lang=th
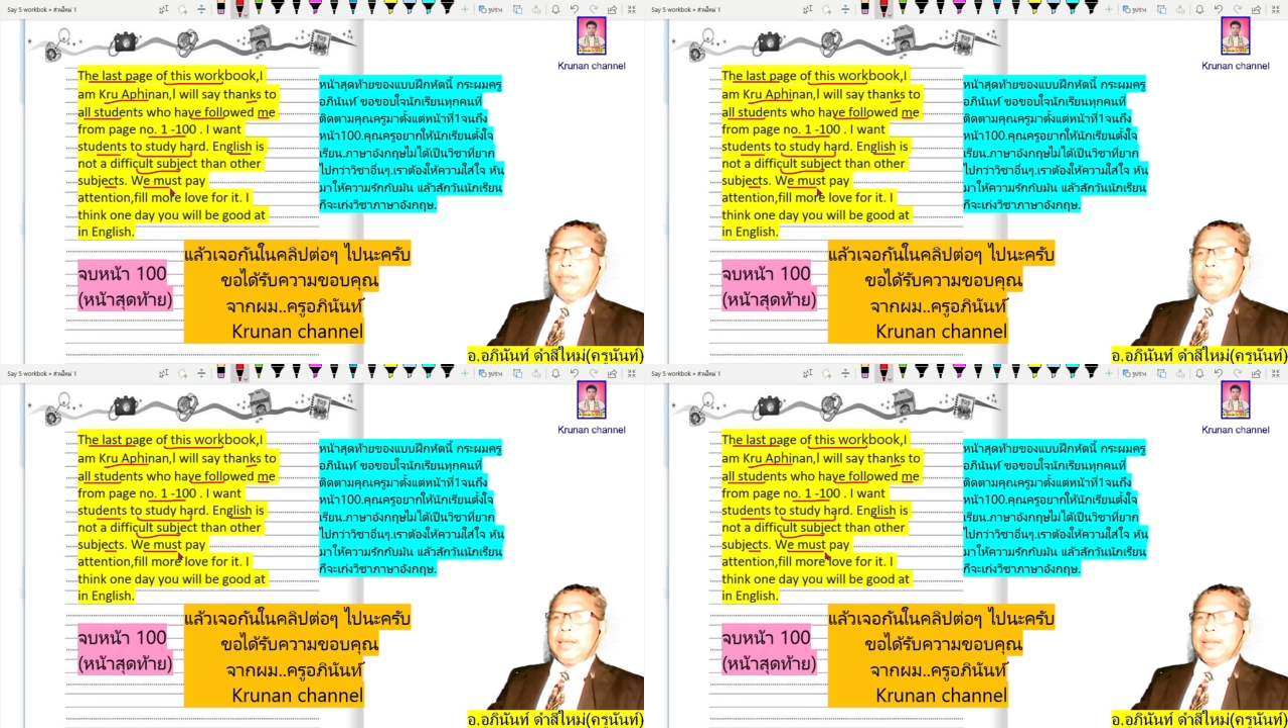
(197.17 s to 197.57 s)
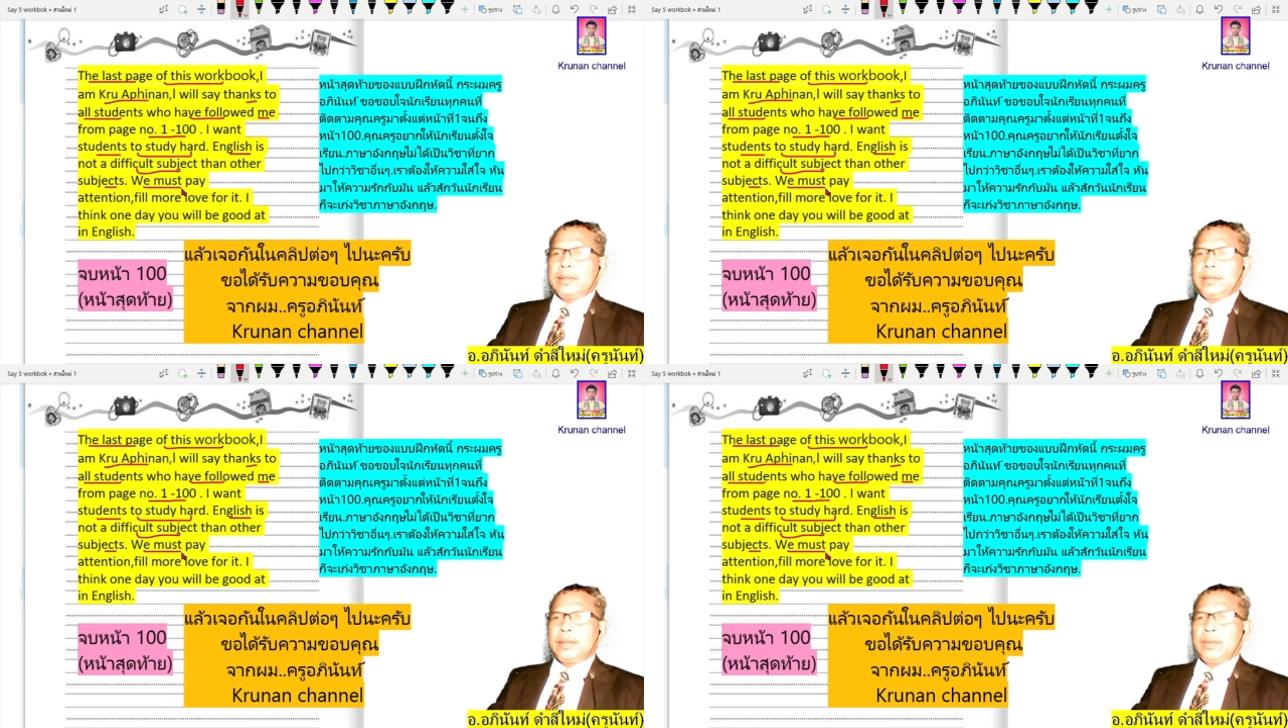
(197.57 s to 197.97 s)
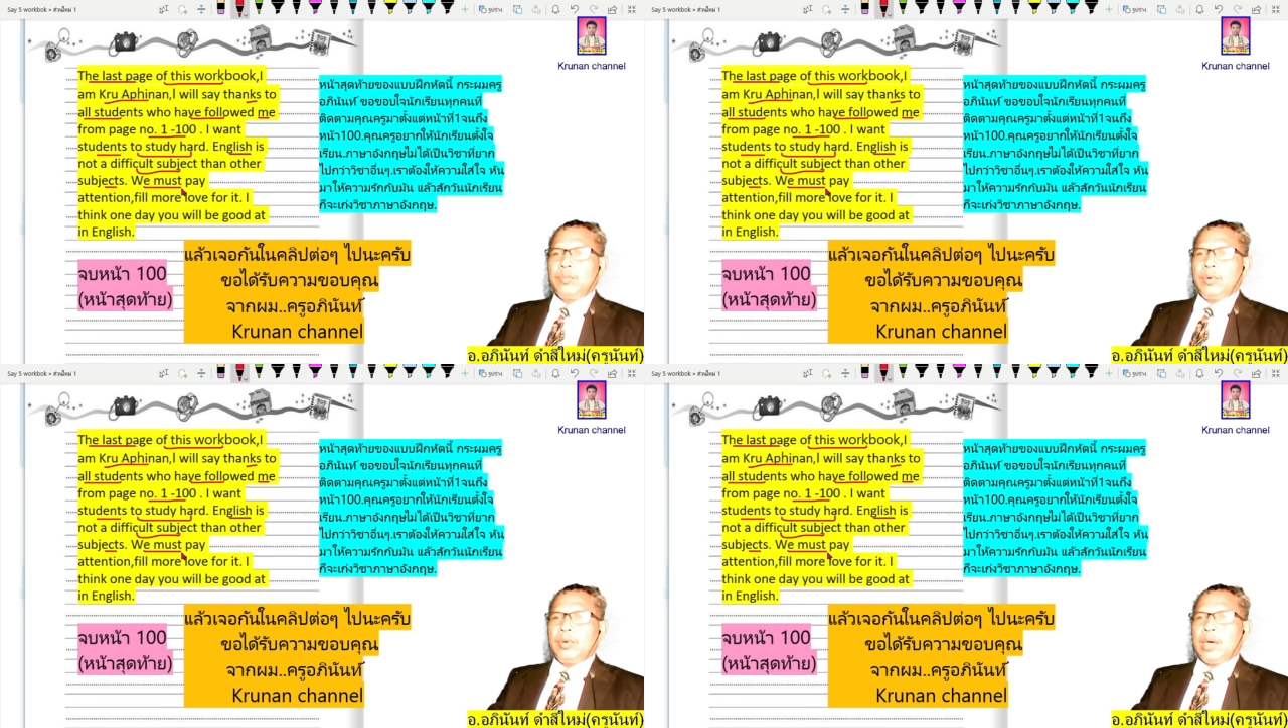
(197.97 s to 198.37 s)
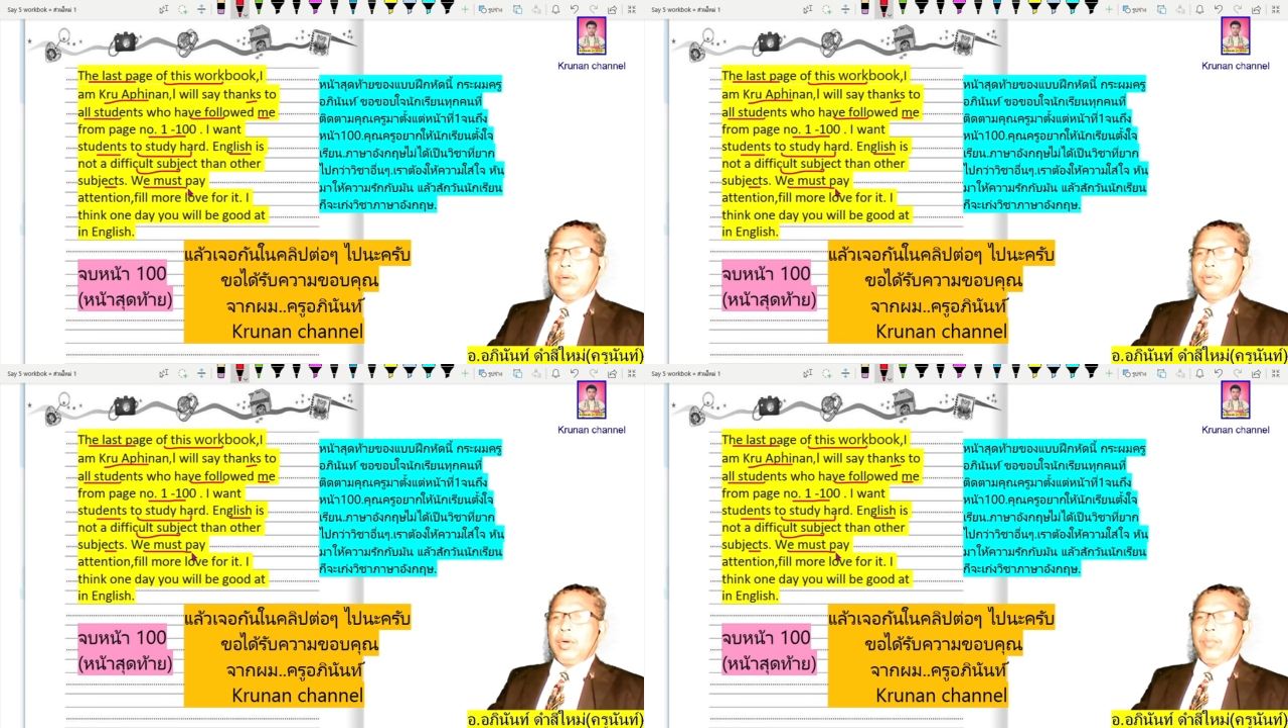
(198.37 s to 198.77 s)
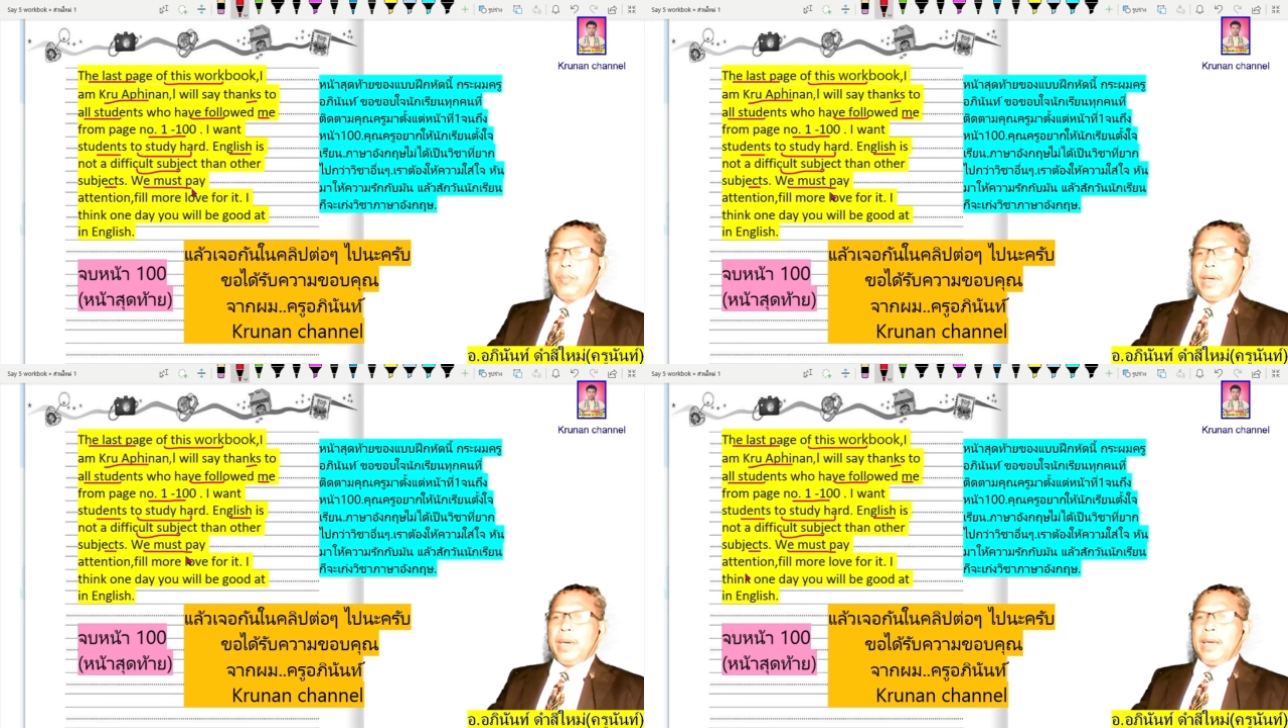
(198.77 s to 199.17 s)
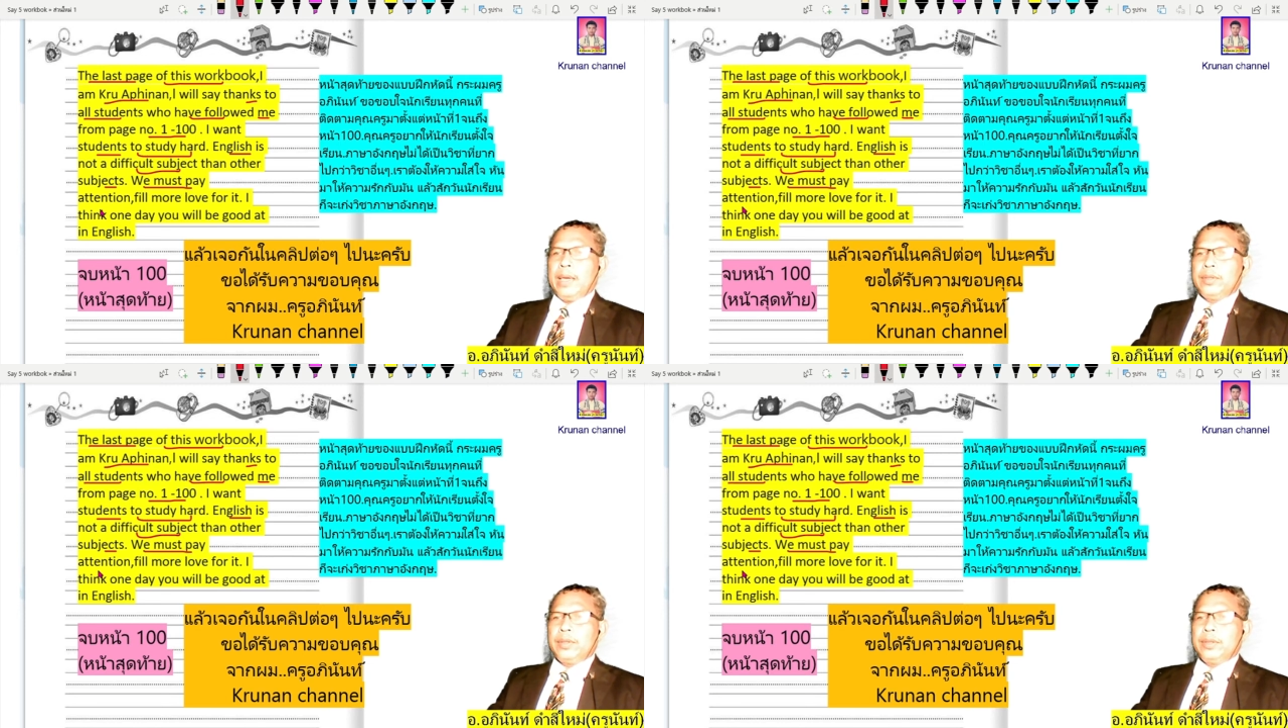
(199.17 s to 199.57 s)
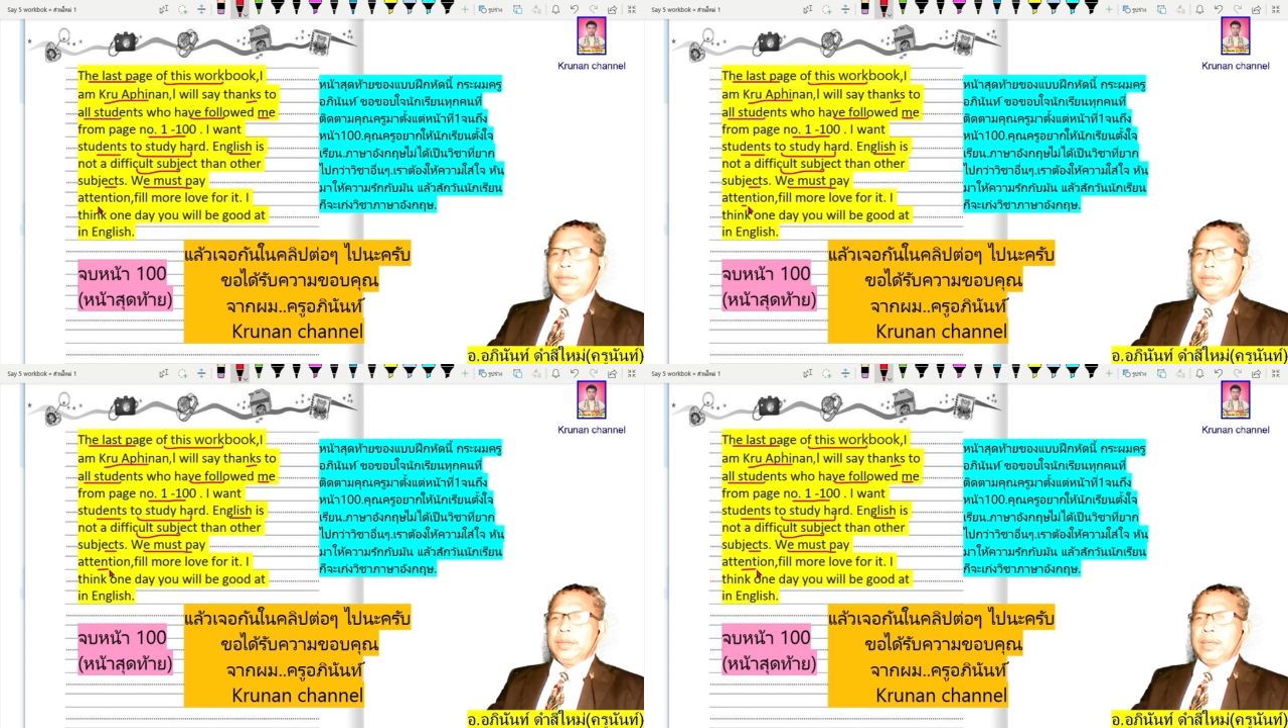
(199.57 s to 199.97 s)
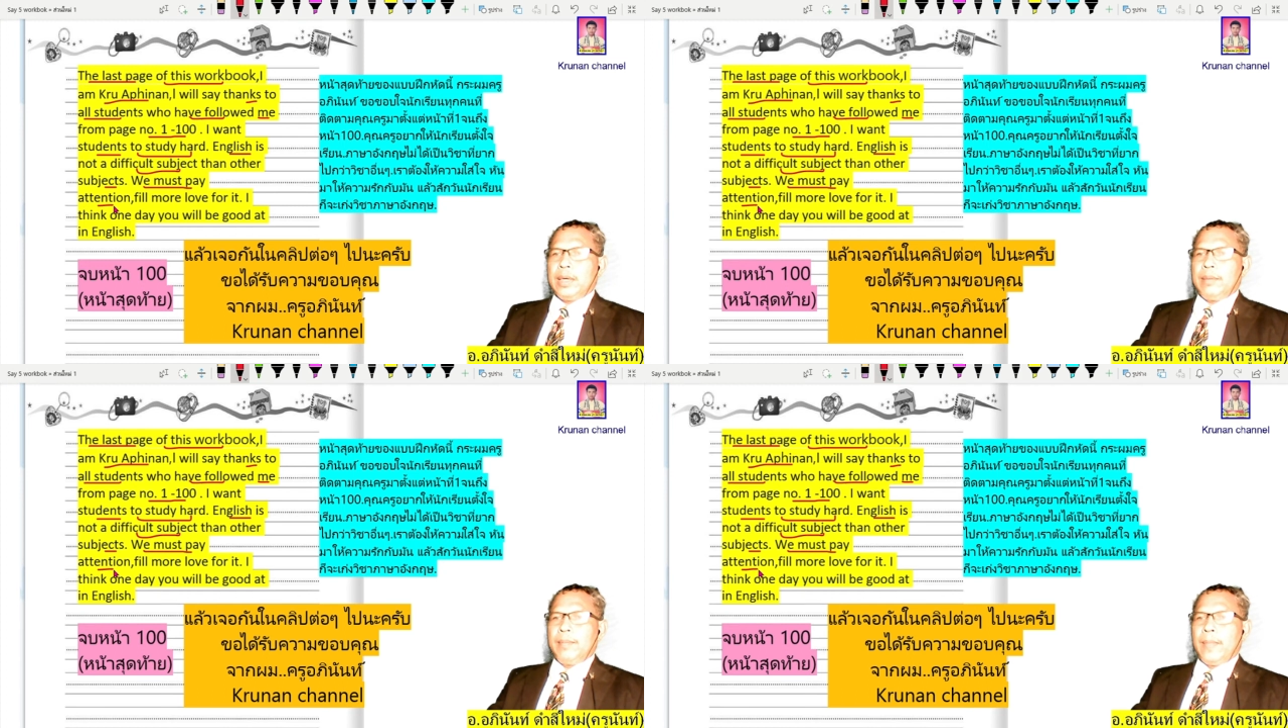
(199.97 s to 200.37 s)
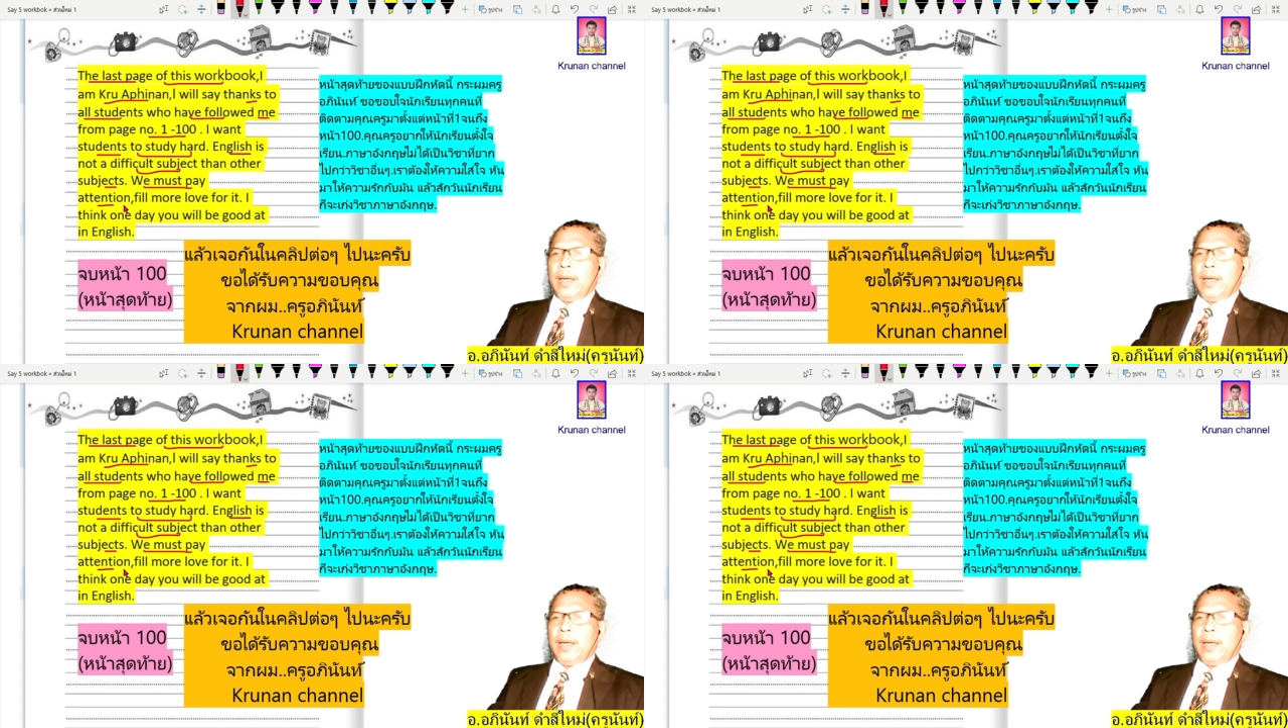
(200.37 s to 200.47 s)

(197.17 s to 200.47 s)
must พวกเราต้อง pay attention นะครับ